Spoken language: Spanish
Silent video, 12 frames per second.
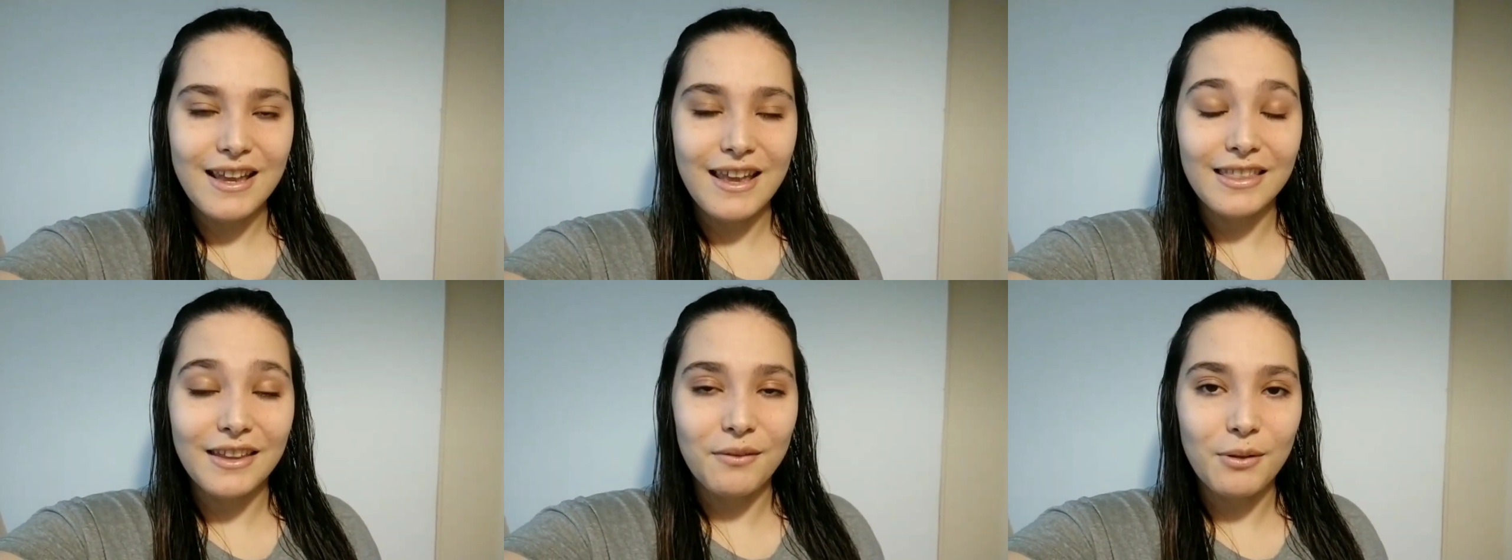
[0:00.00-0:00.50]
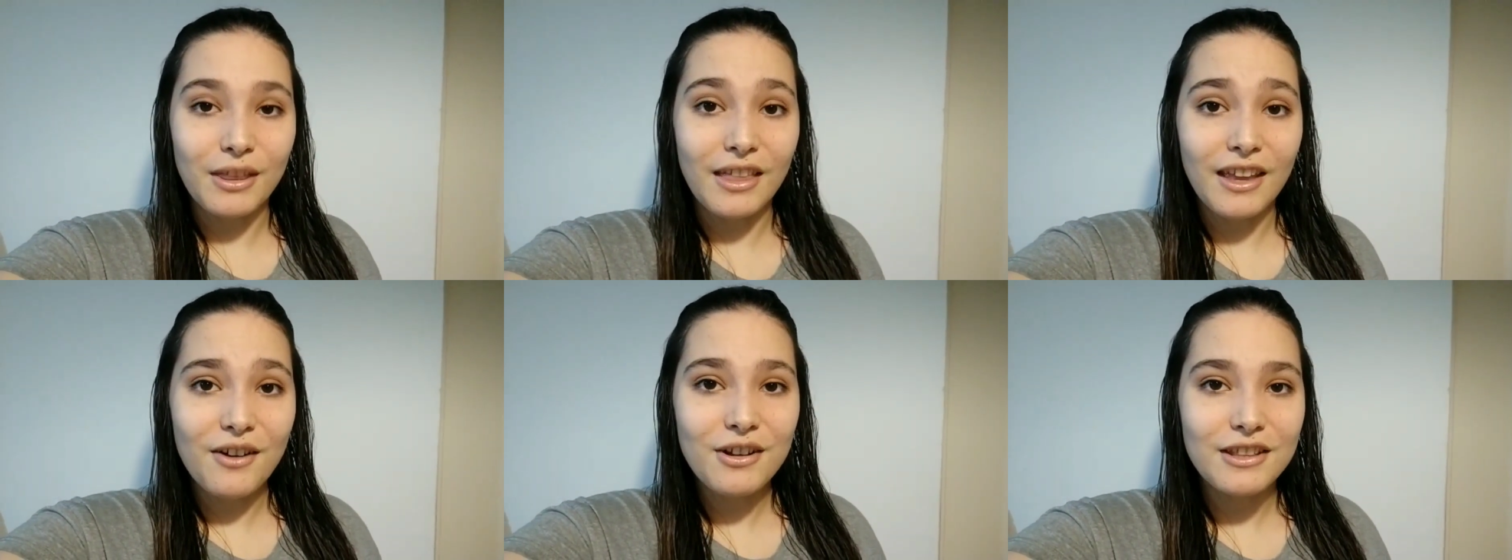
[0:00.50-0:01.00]
este
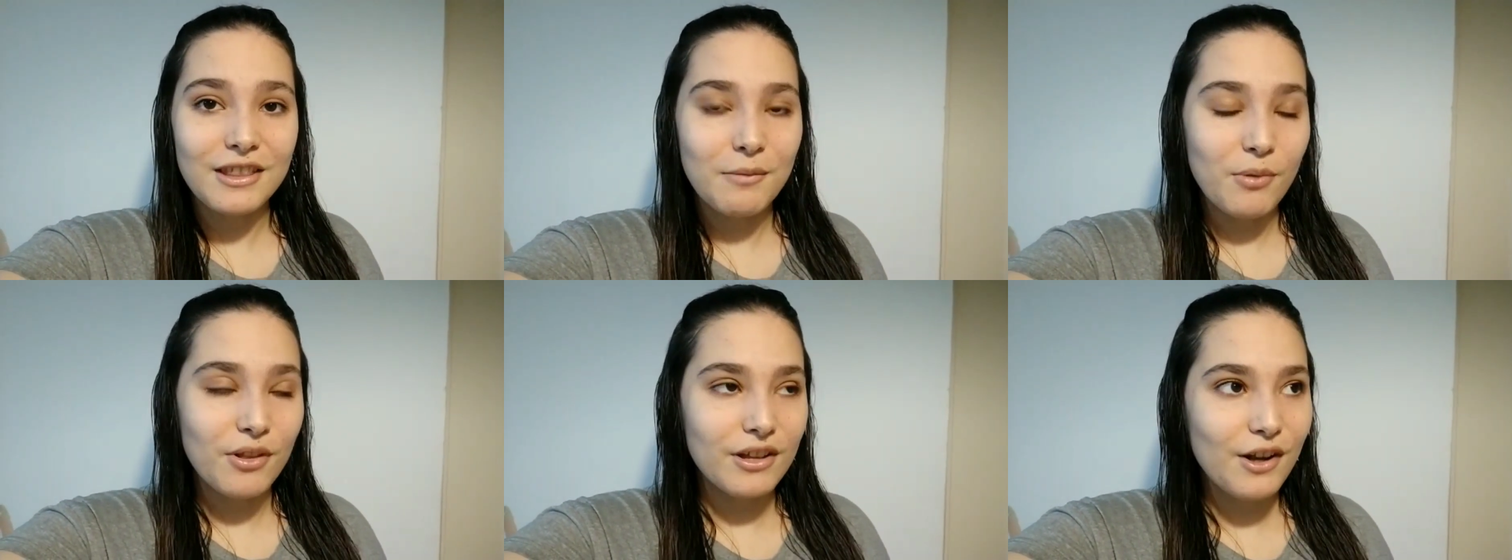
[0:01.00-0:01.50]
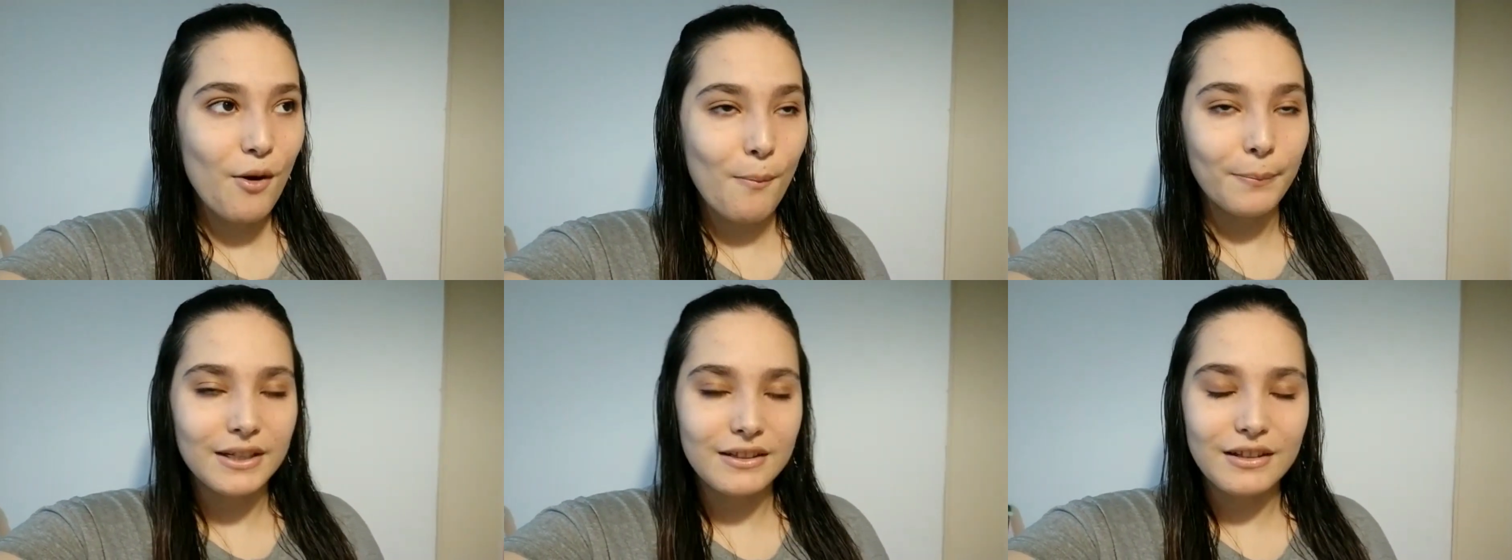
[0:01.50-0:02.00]
video y de poder
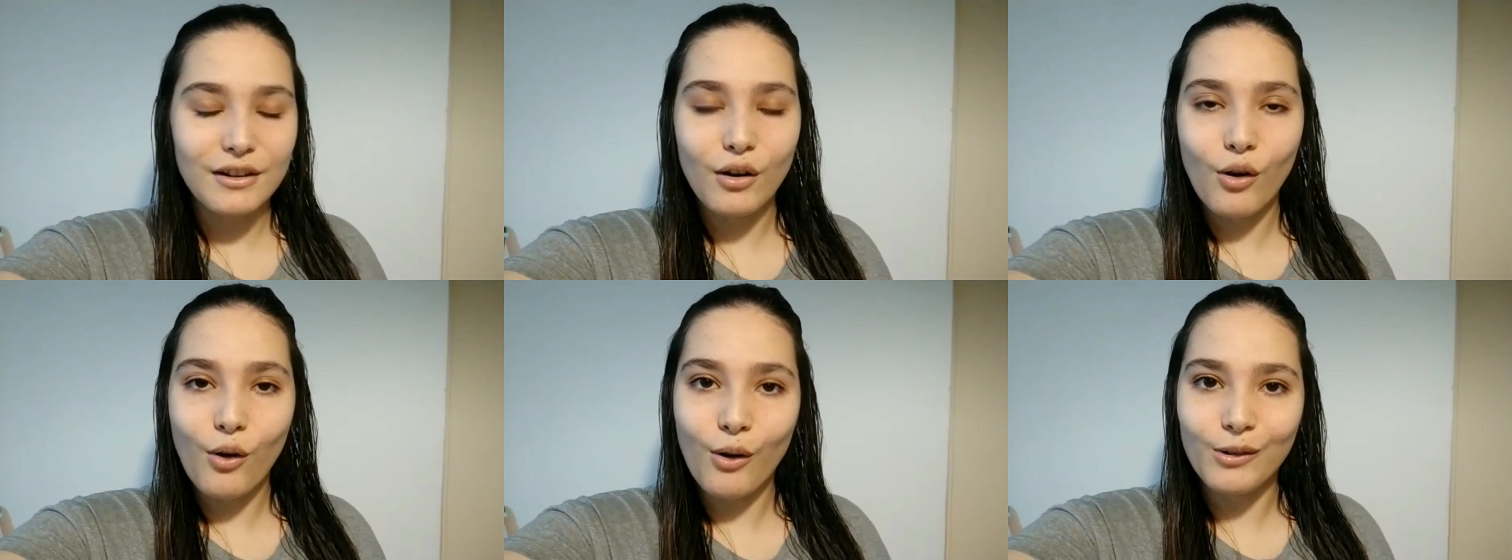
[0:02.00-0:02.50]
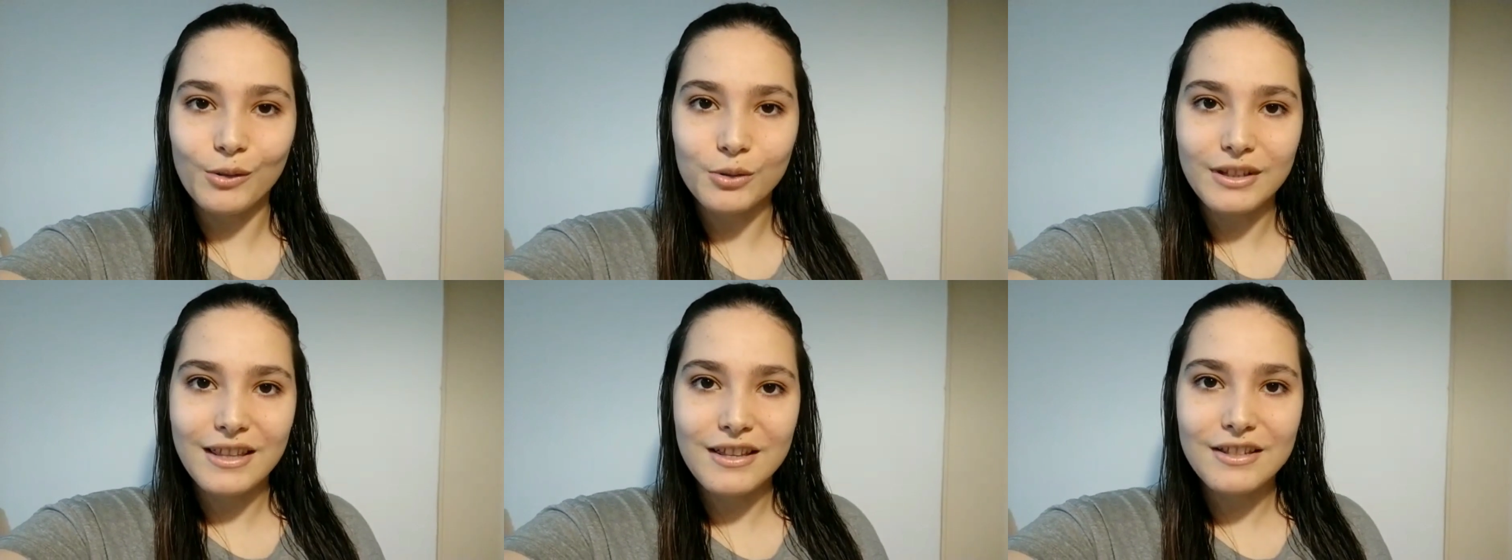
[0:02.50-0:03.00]
compartirlo con
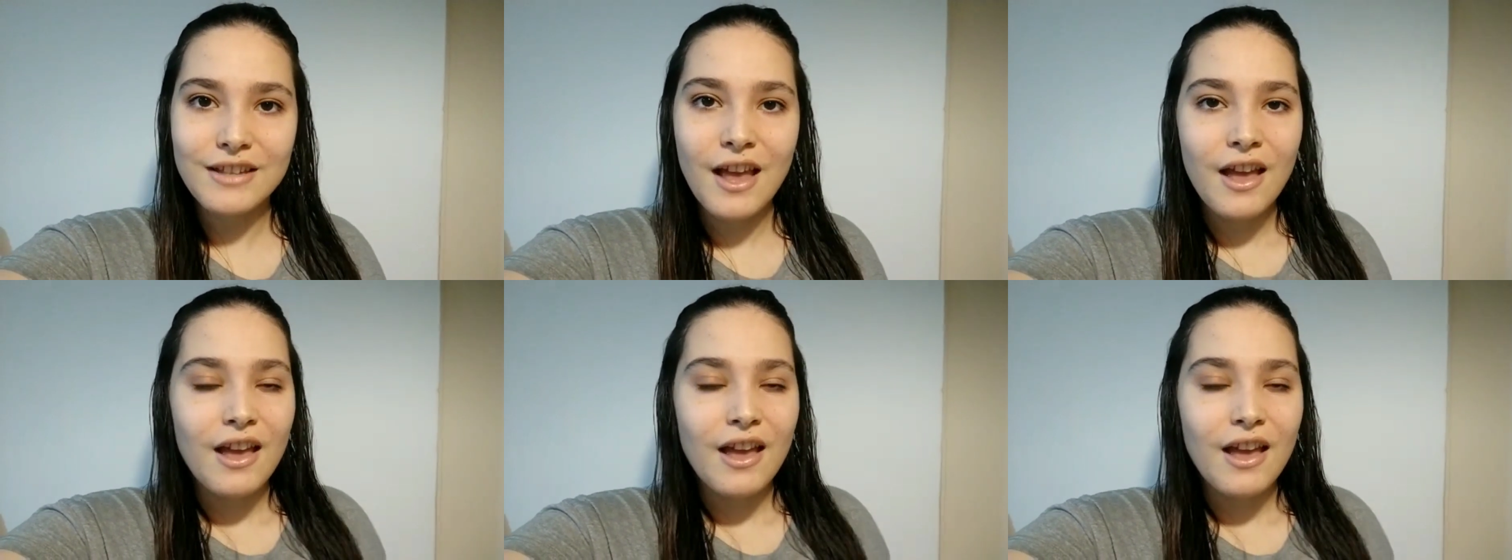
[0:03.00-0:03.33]
ustedes.